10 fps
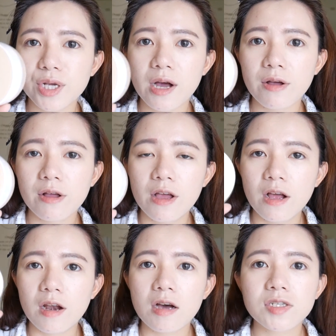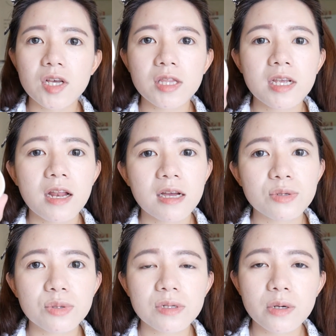这样。然后整体来
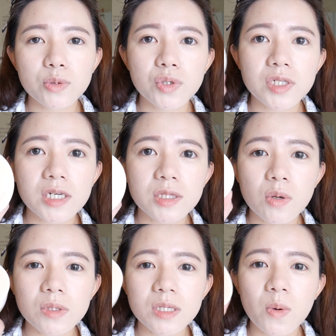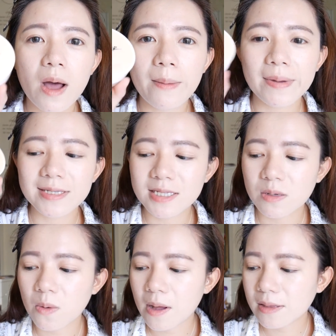说呢，我觉得这个东西我还蛮喜
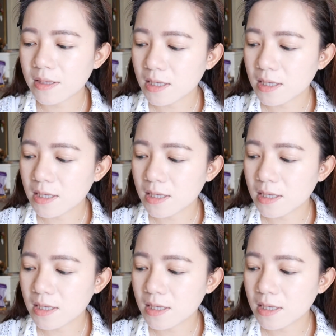欢